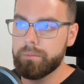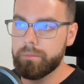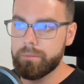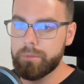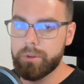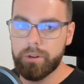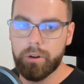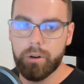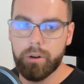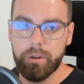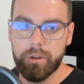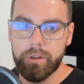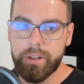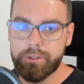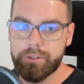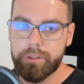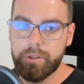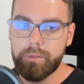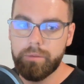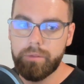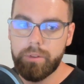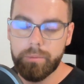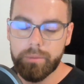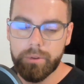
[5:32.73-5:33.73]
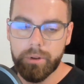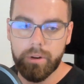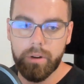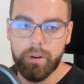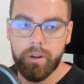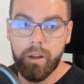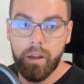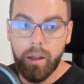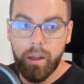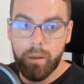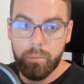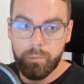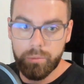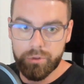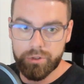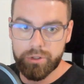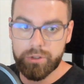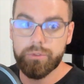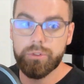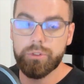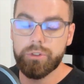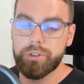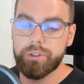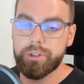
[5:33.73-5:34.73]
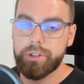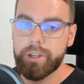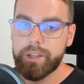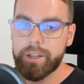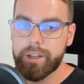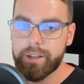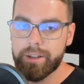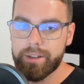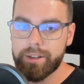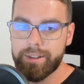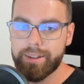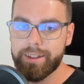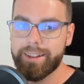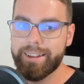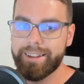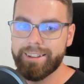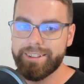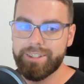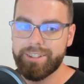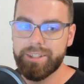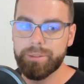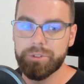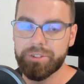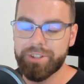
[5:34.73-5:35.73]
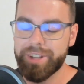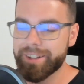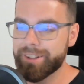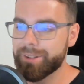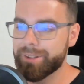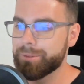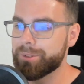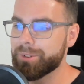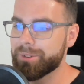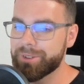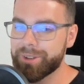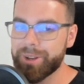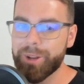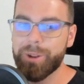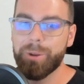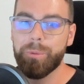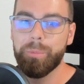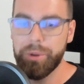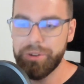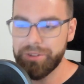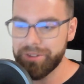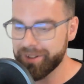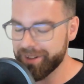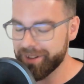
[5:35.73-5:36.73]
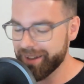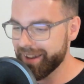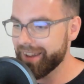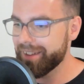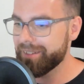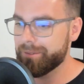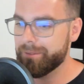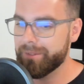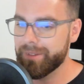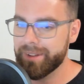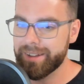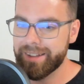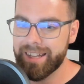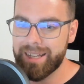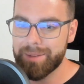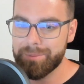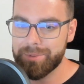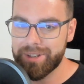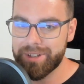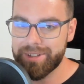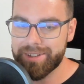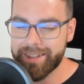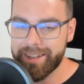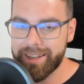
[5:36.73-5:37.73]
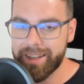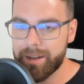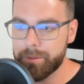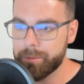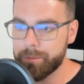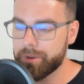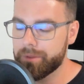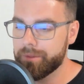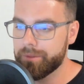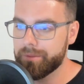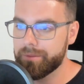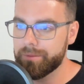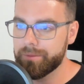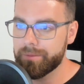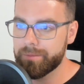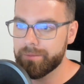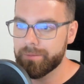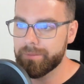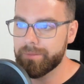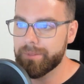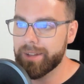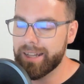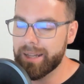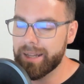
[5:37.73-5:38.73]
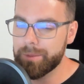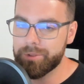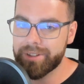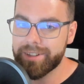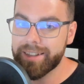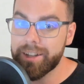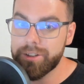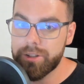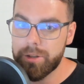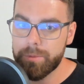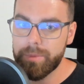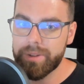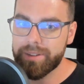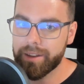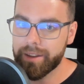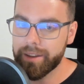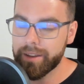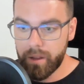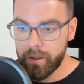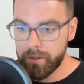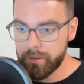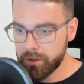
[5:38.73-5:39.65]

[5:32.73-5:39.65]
oglądasz ten film, to możesz wrzucić link, e, gdzie można tą książkę kupić w najlepszej cenie albo najlepszej dla ciebie cenie.